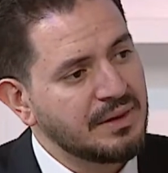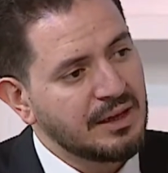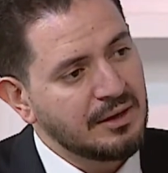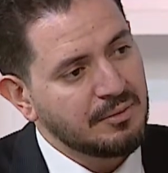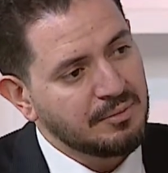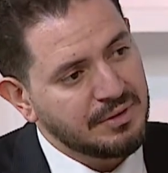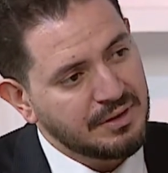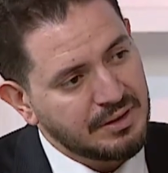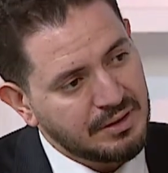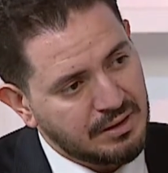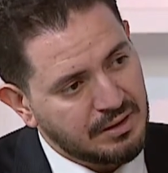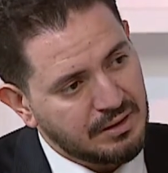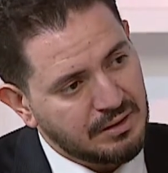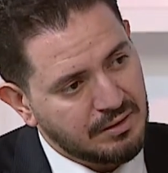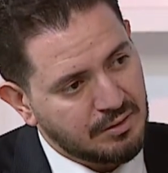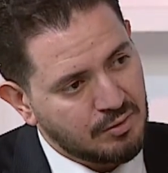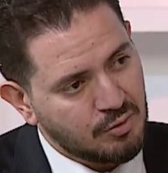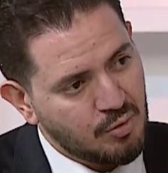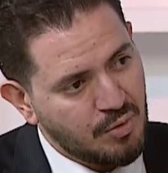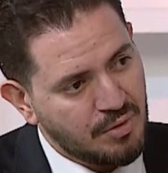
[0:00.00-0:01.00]
بتلبيخ
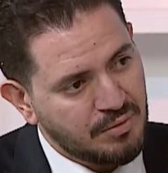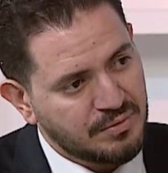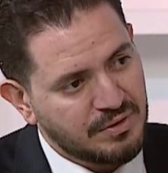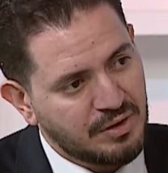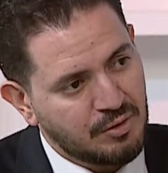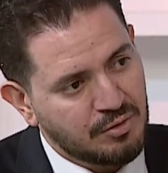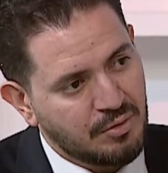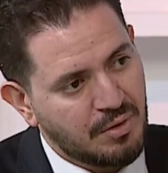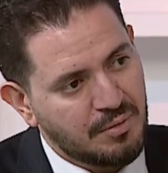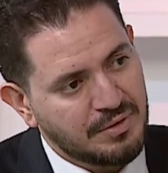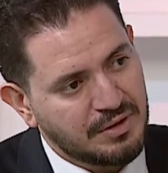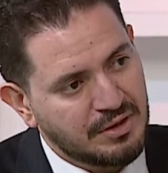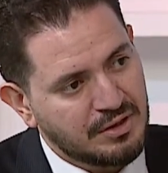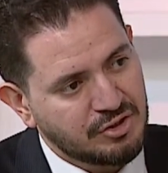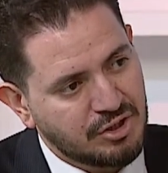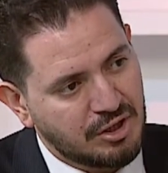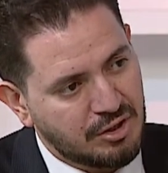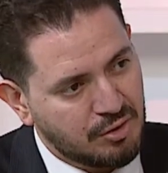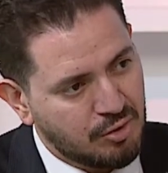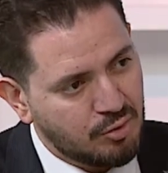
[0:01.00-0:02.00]
والدوره ما
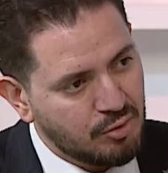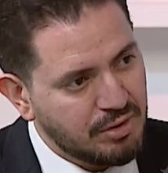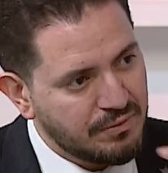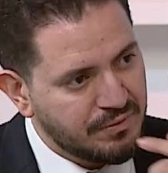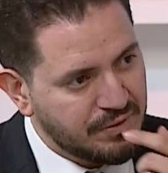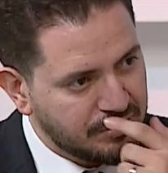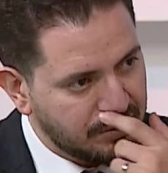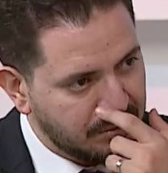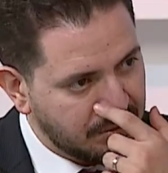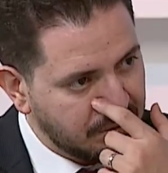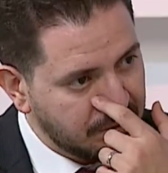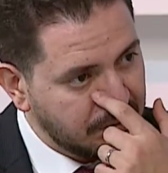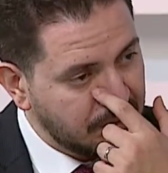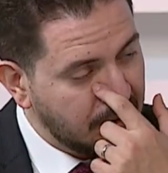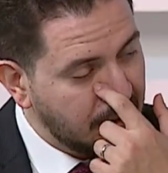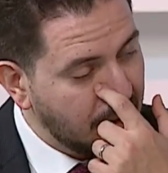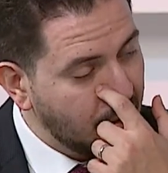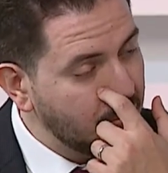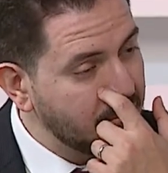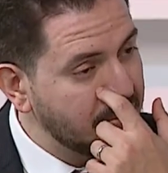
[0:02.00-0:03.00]
بتجيش الا كل فترات
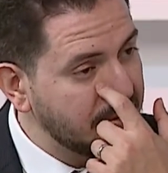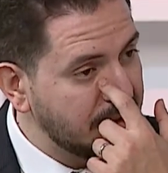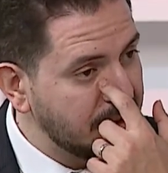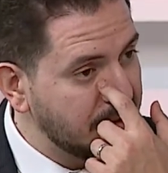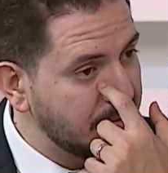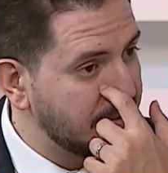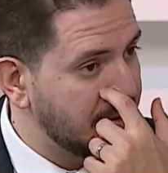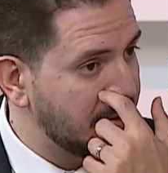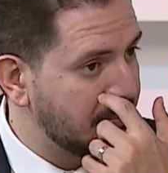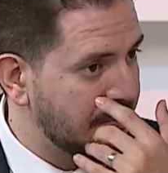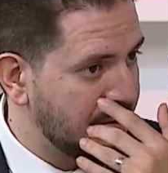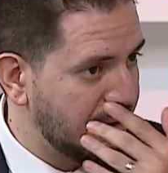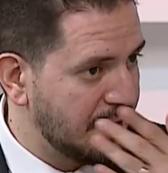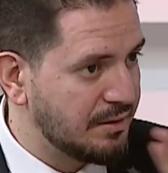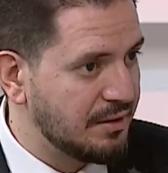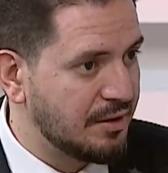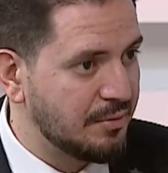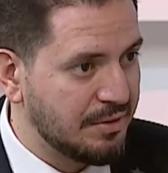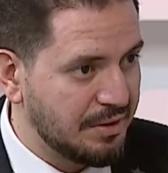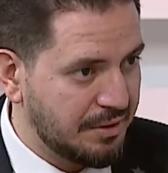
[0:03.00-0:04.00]
او بتيجي
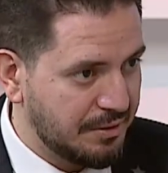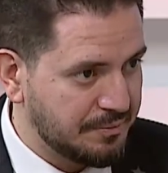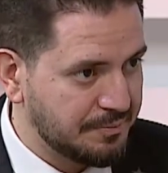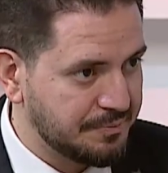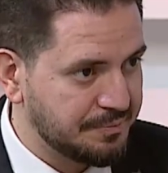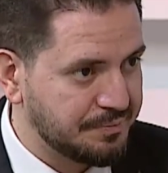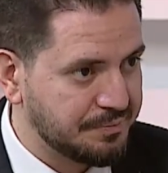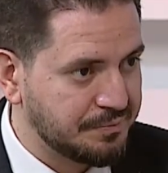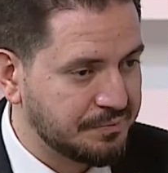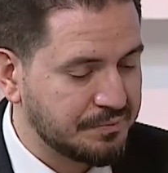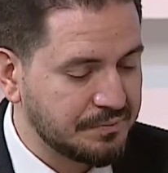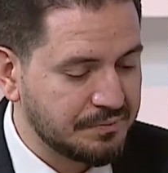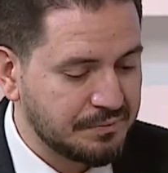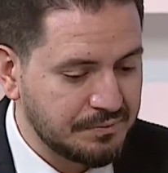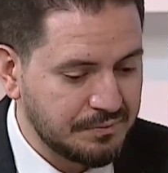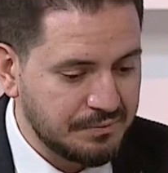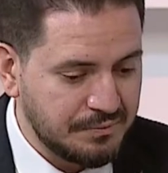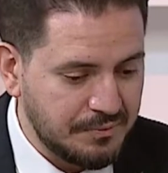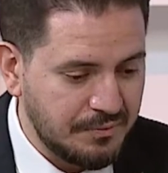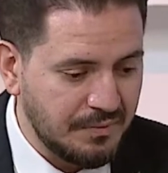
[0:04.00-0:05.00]
بكميات كبيره
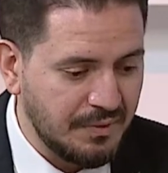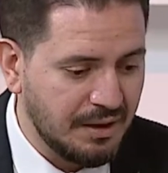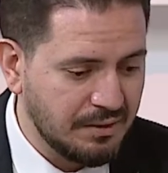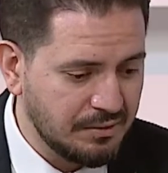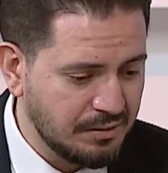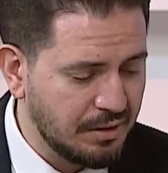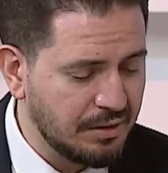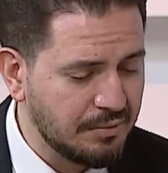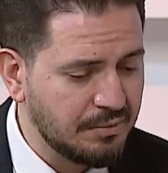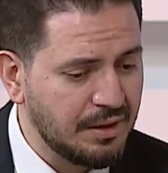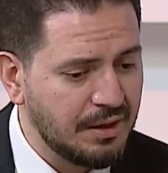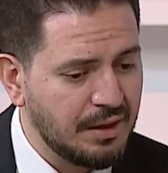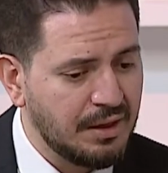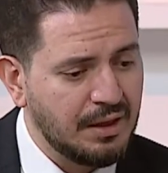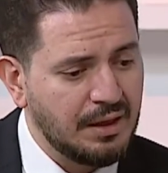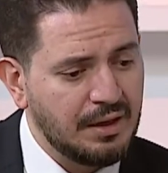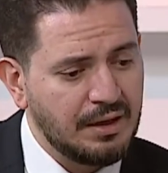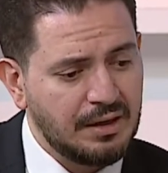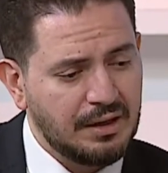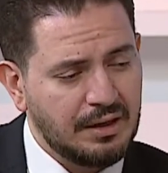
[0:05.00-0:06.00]
طيب
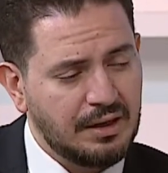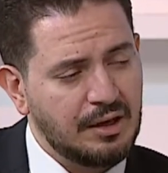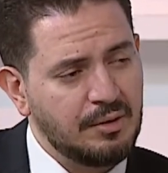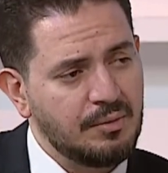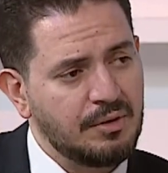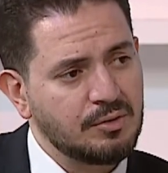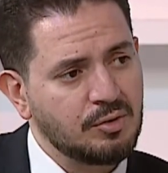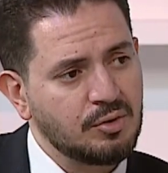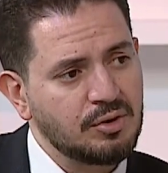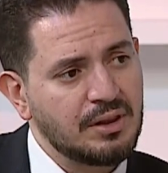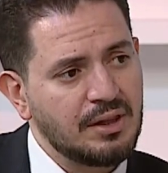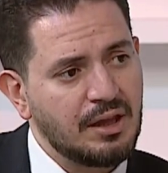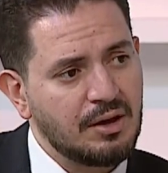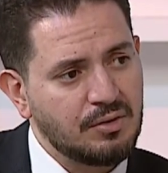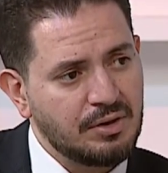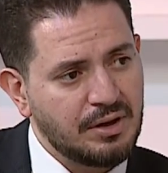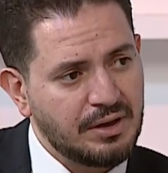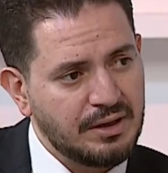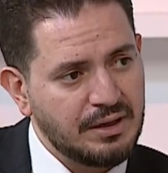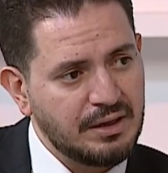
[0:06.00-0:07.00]
نتكلم عن النقطه
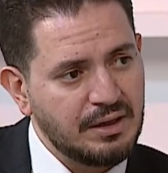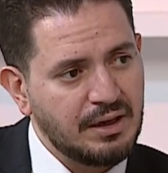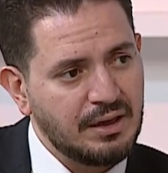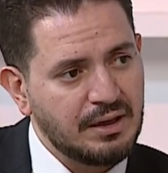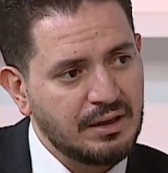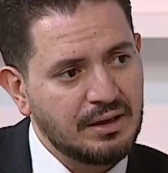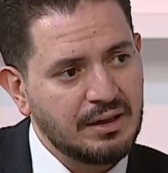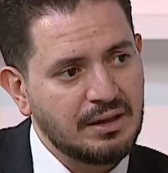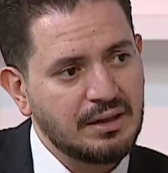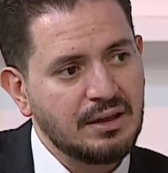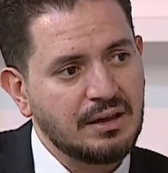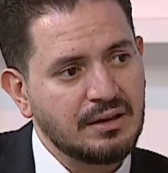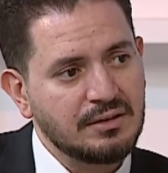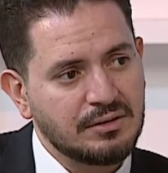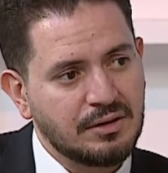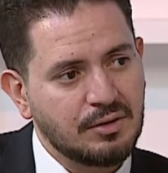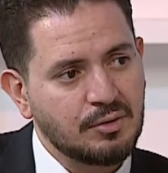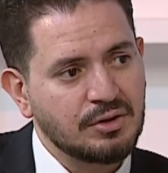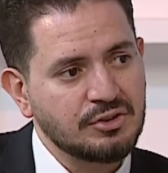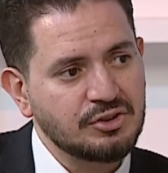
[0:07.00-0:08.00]
الاولانيه اللي هي
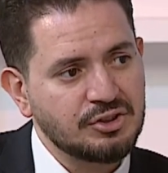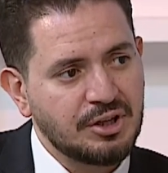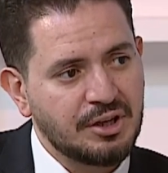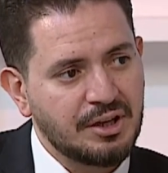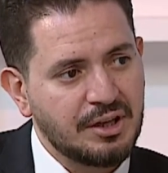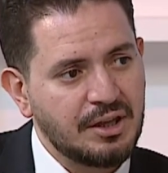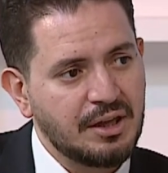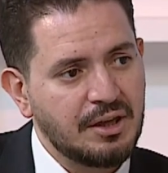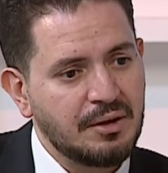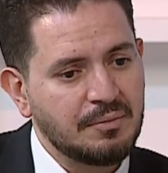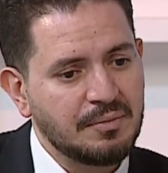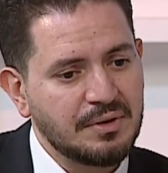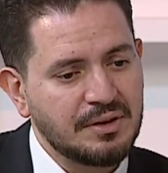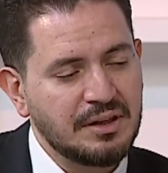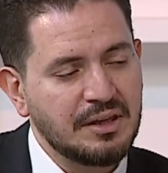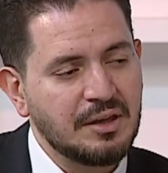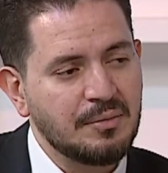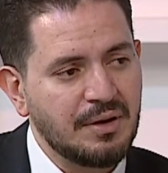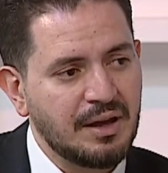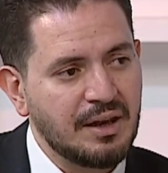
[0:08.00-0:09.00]
الدوره الشهريه
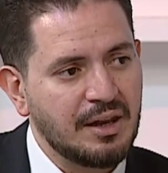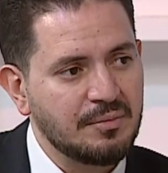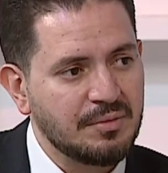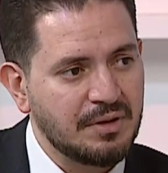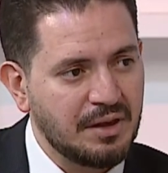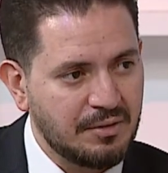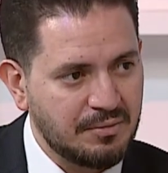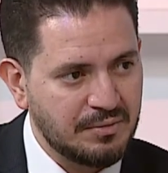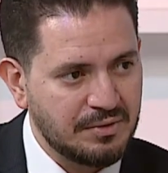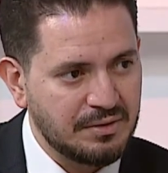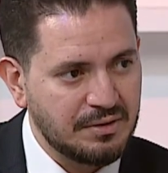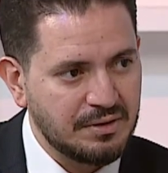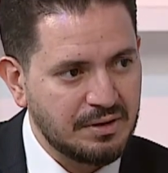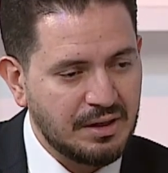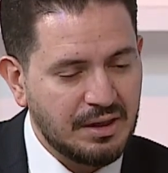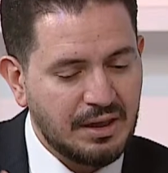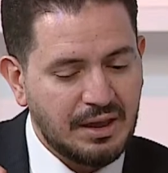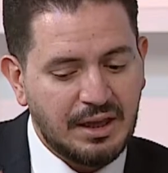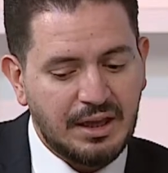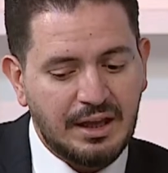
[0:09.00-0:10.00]
بتيجي بالم جامد
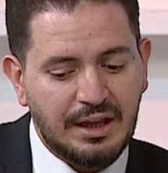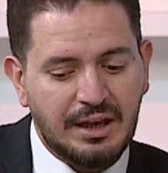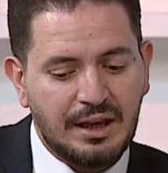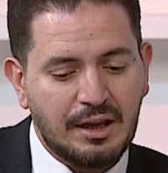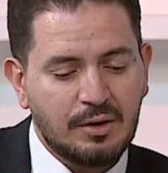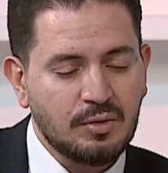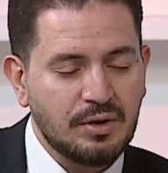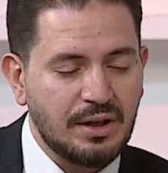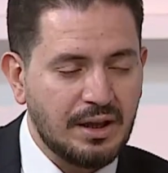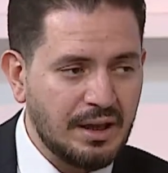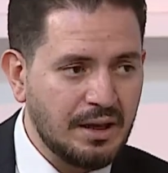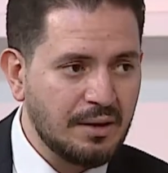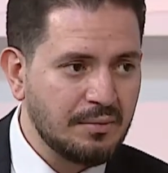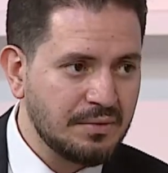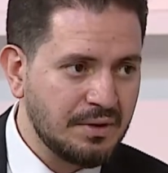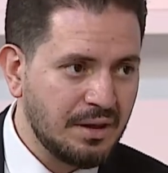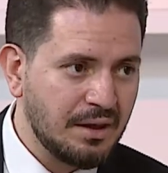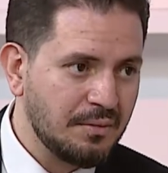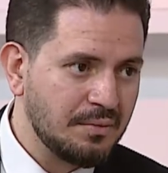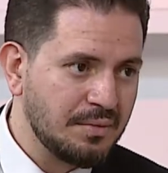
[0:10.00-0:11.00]
لو
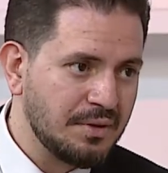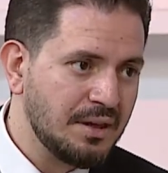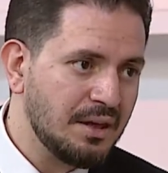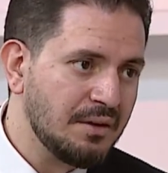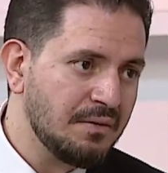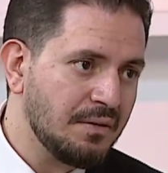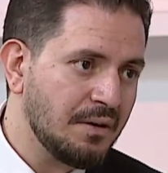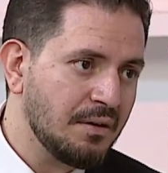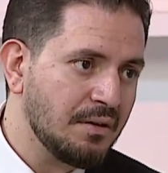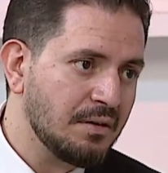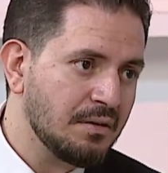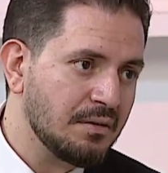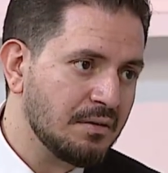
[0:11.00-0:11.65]
الالم ده بيجي يعني ده